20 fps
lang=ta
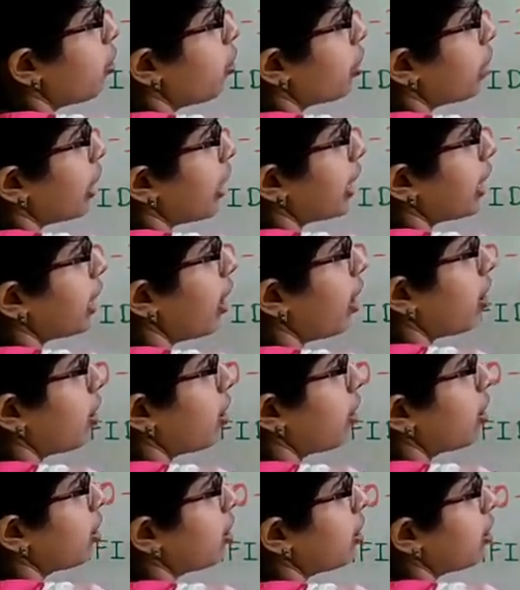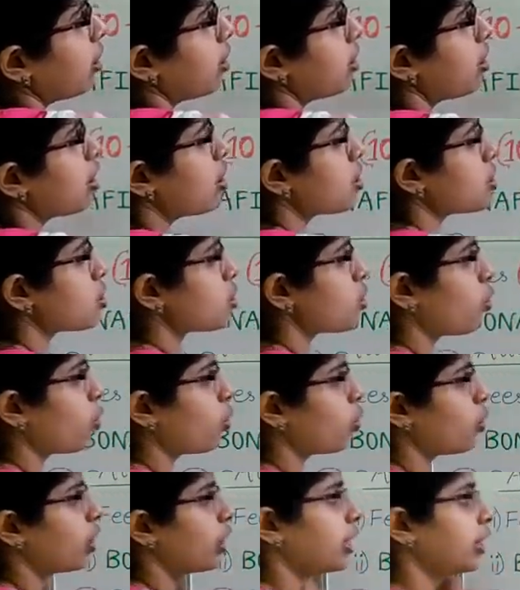ஓகேங்களா ஸோ
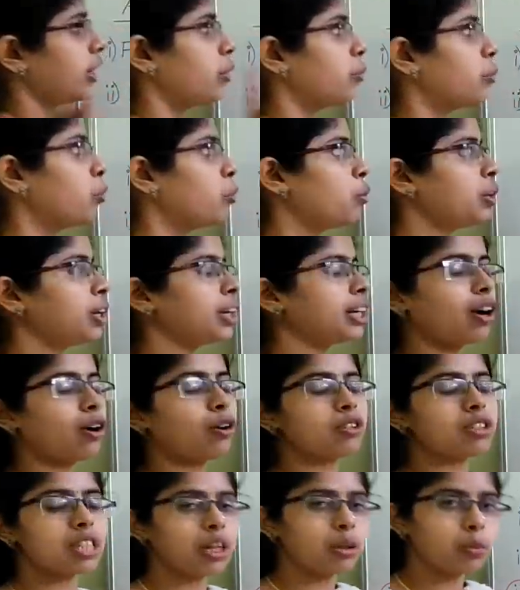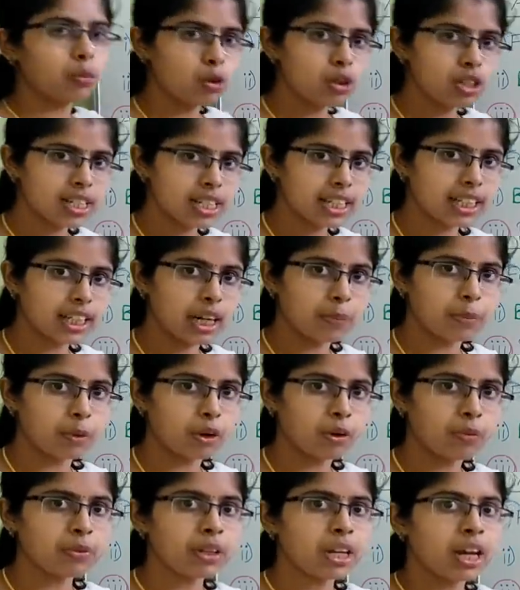இந்த மூணு கவுன்சிலிங்
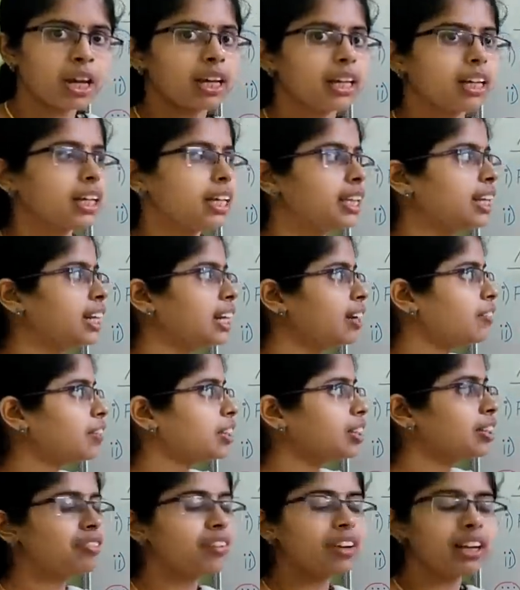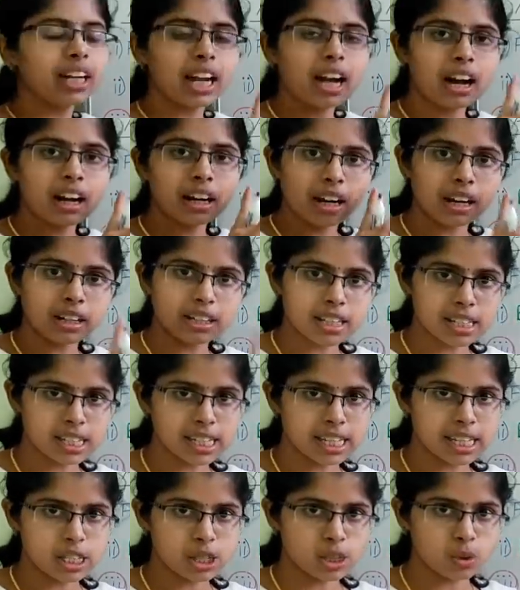முடிஞ்சதுக்கப்புறம் இதில் வந்து ஃபில் ஆகாத
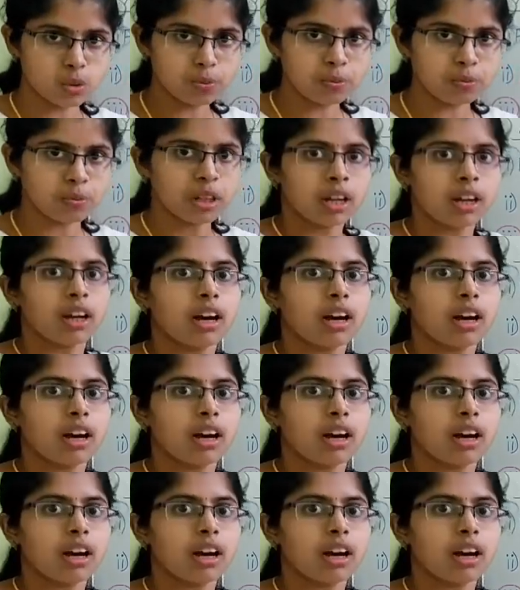சீட்ஸும்